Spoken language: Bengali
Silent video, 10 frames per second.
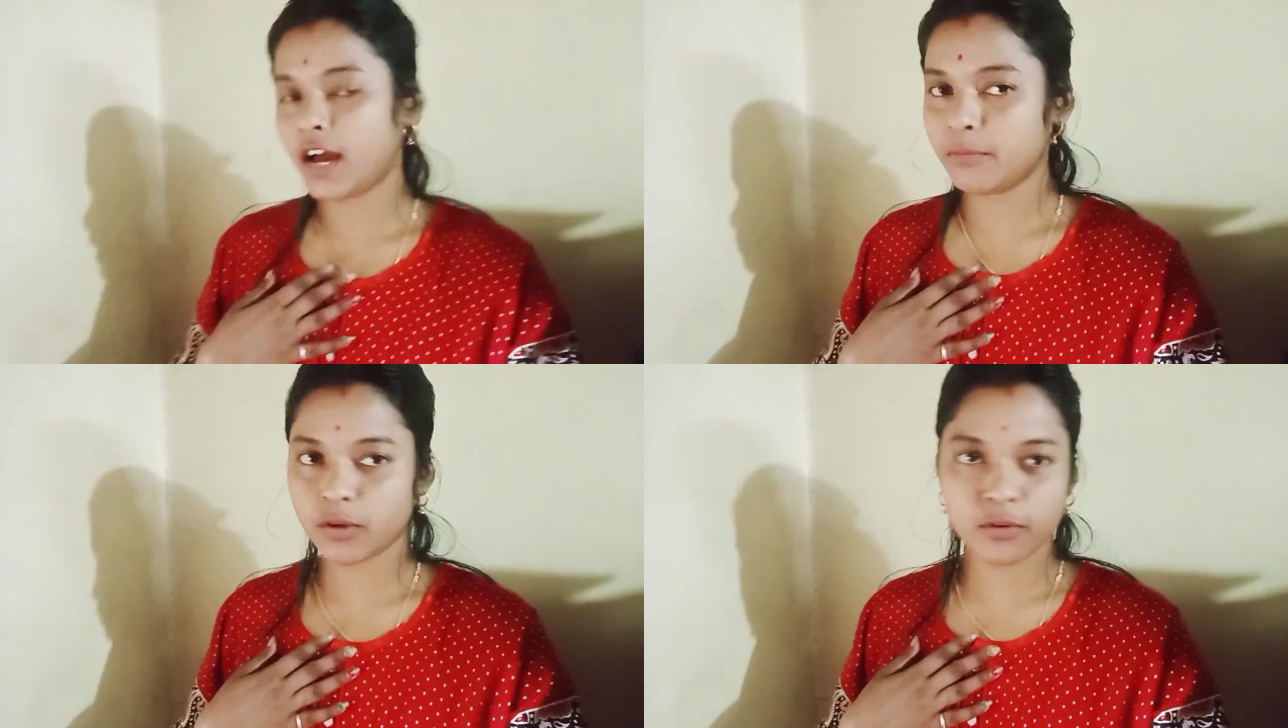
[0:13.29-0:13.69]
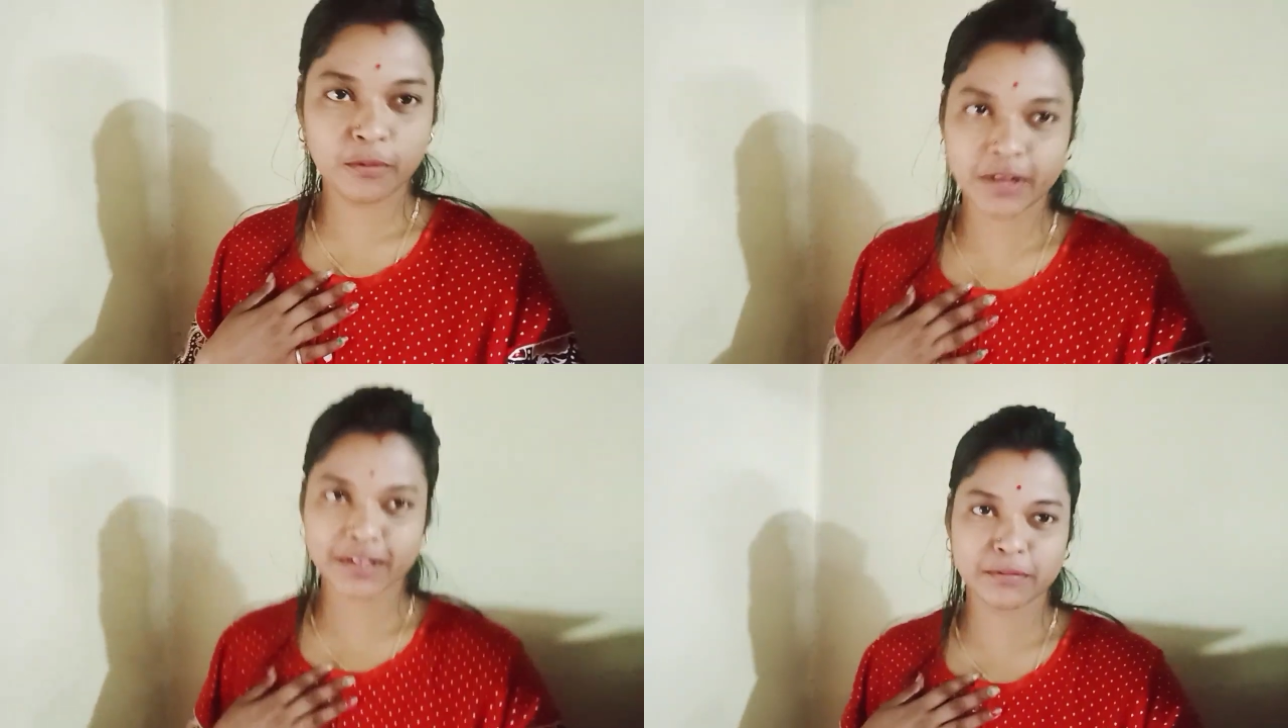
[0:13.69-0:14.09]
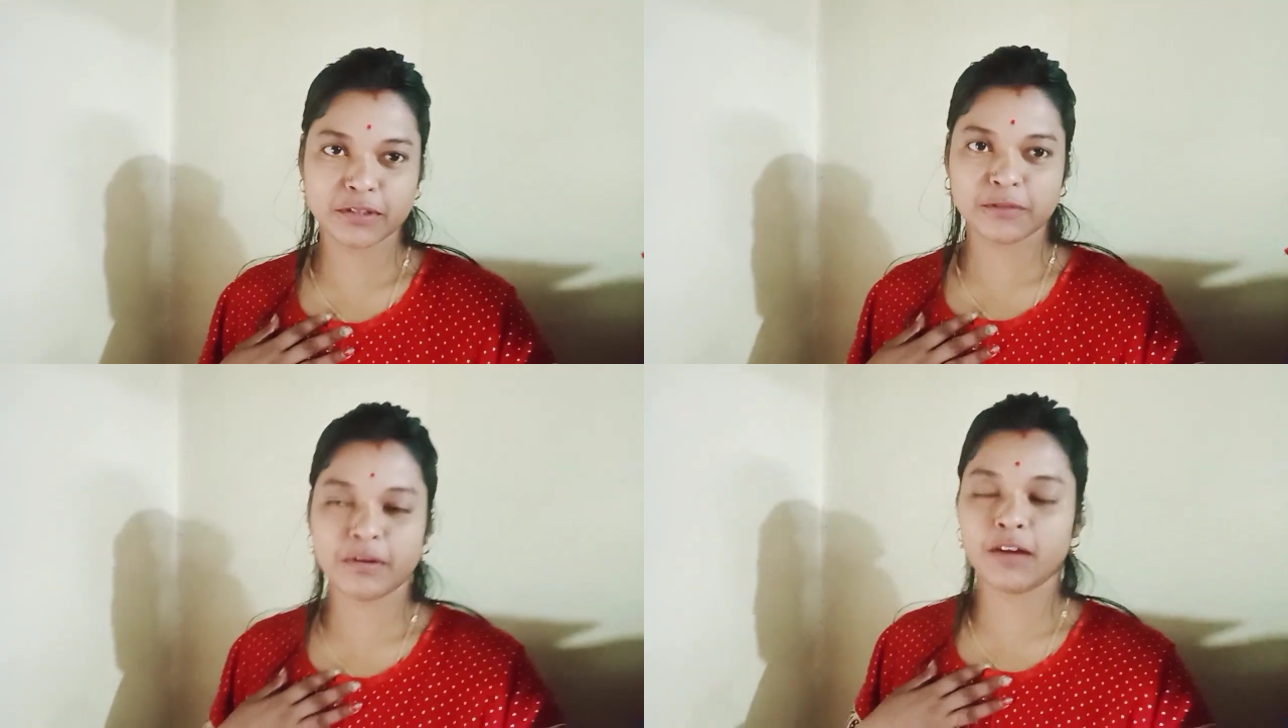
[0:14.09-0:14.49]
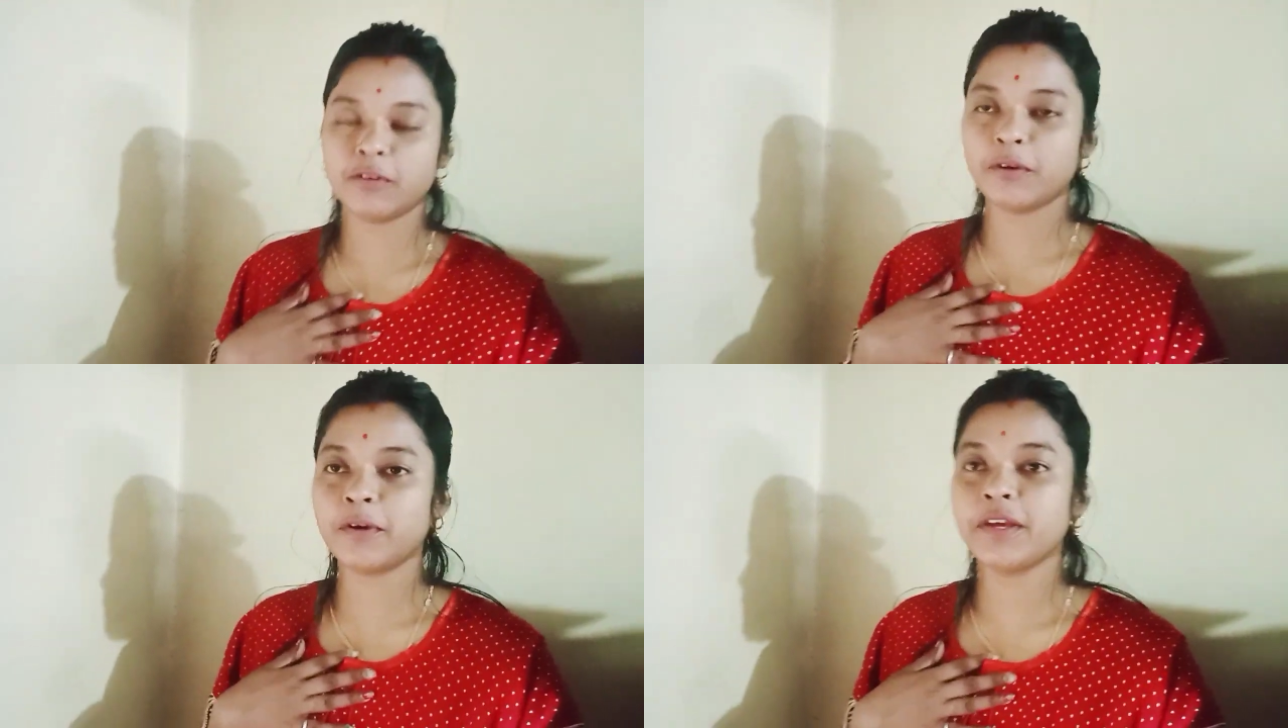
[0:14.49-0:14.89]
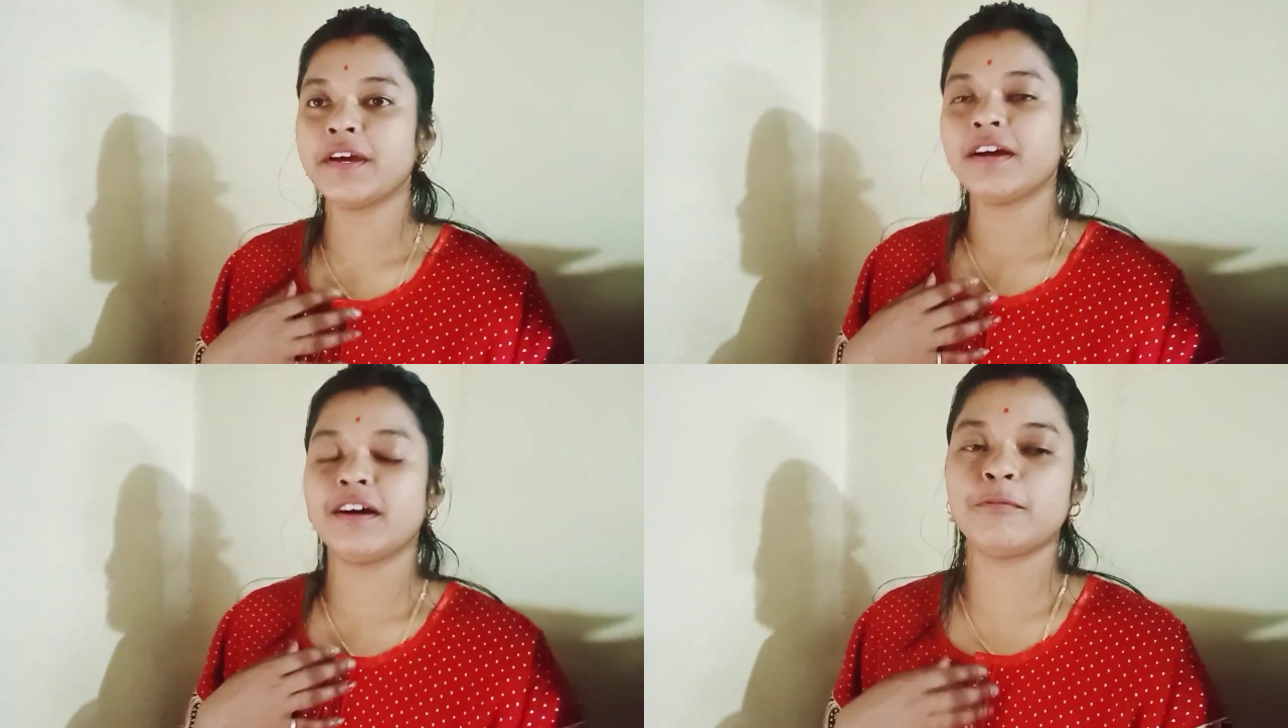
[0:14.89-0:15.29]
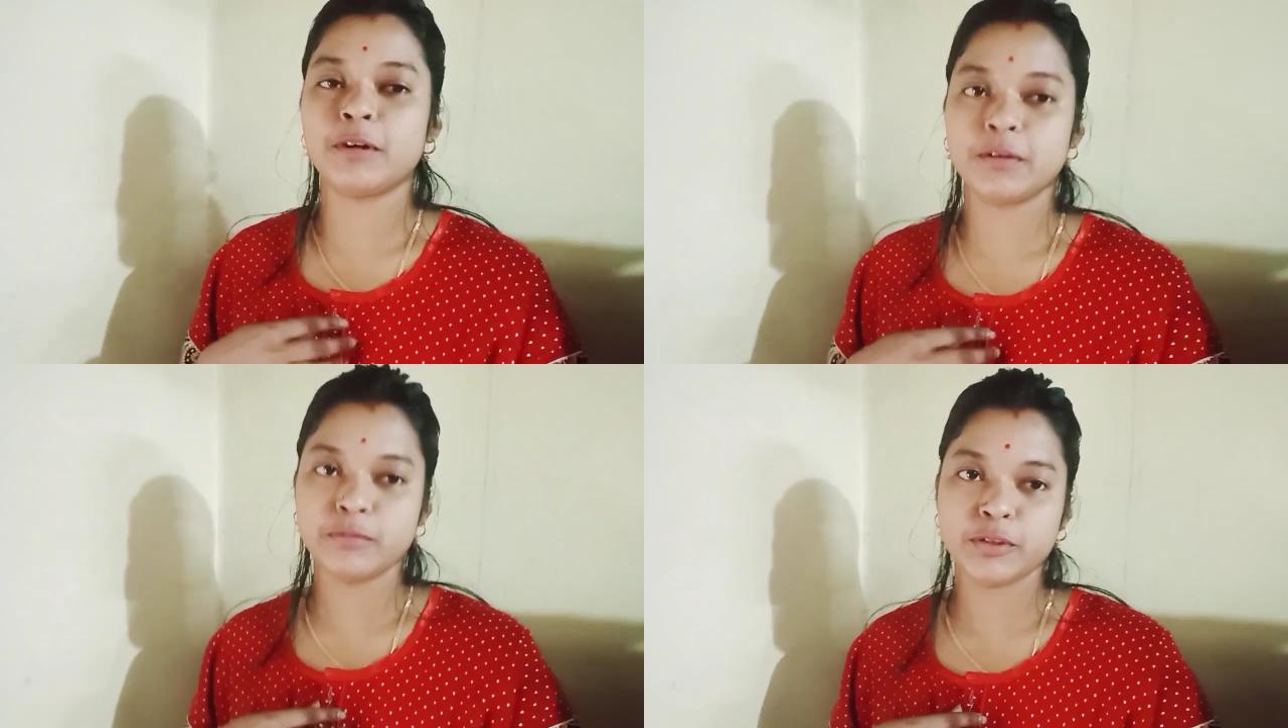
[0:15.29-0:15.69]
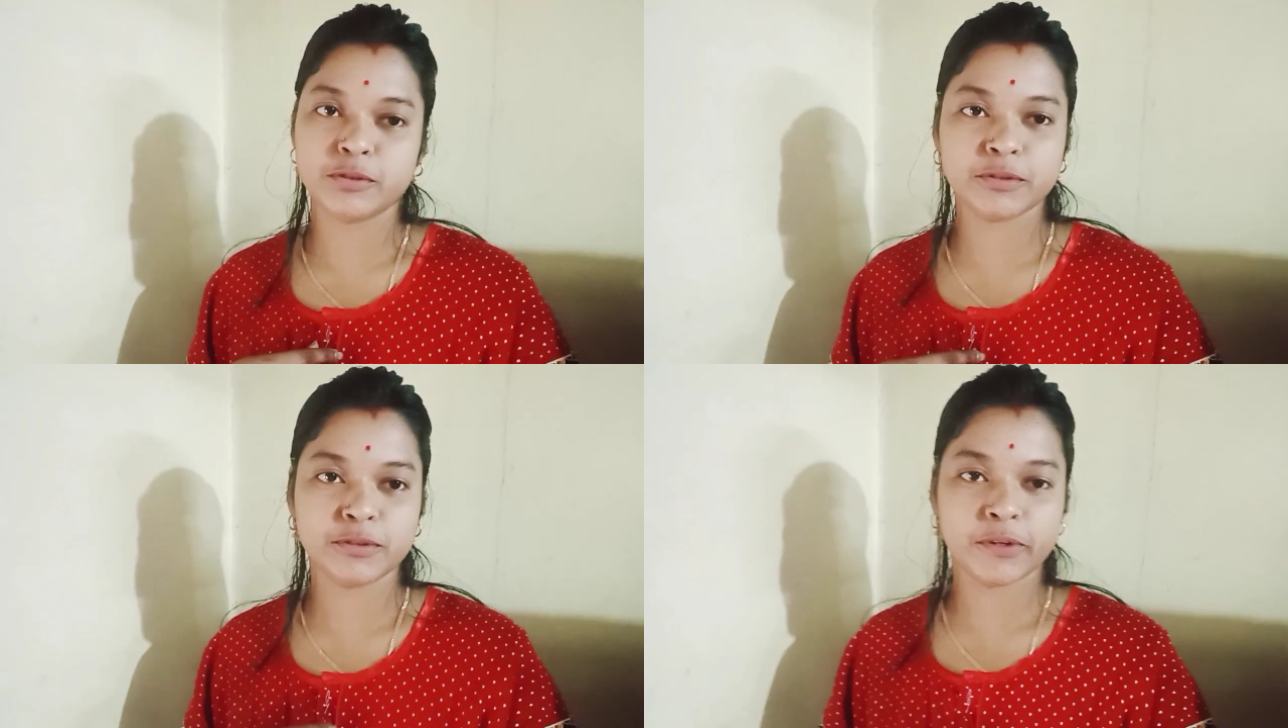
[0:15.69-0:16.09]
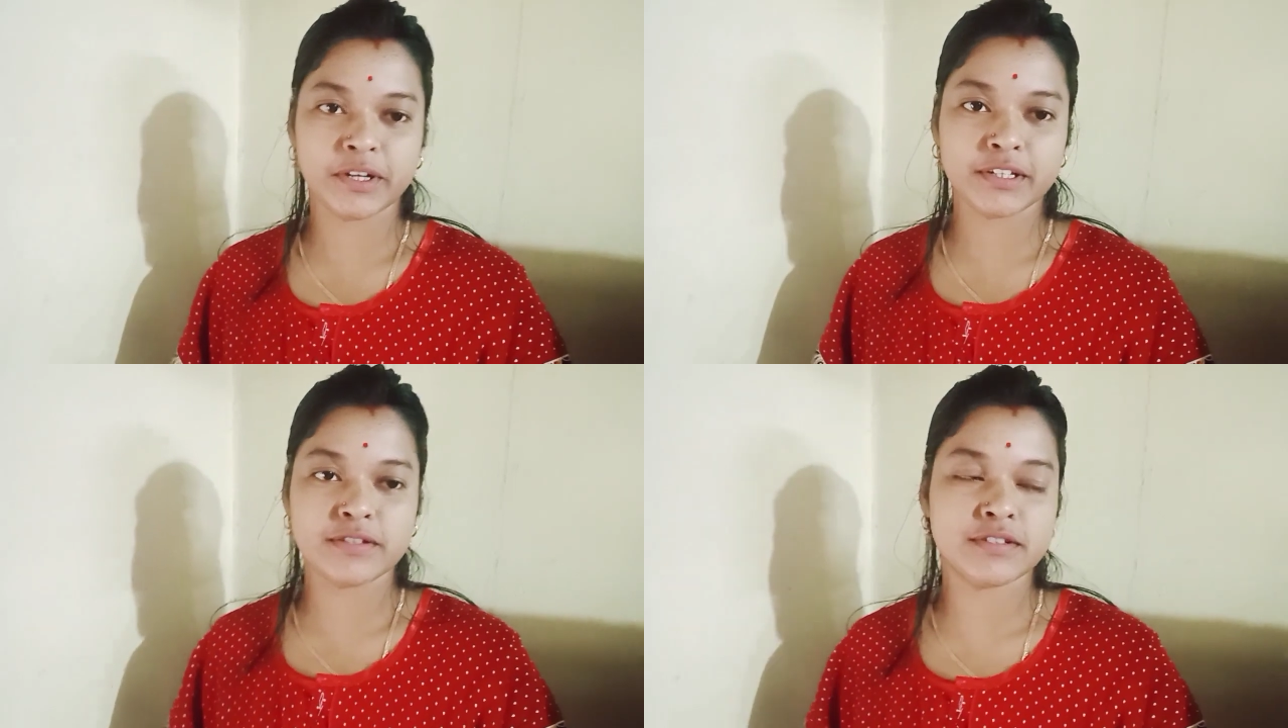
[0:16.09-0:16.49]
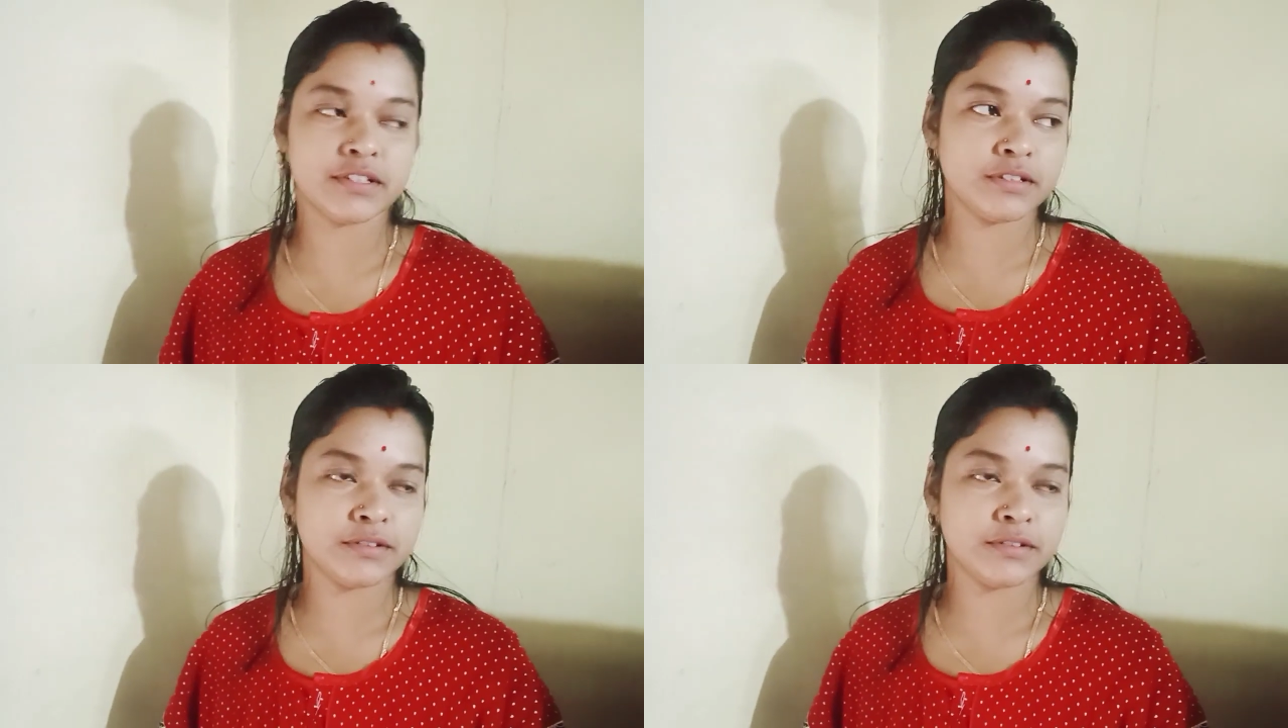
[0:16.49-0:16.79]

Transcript: আমি খুব একটা বেশি ভালো নই আমার ভীষণ জ্বর এসছে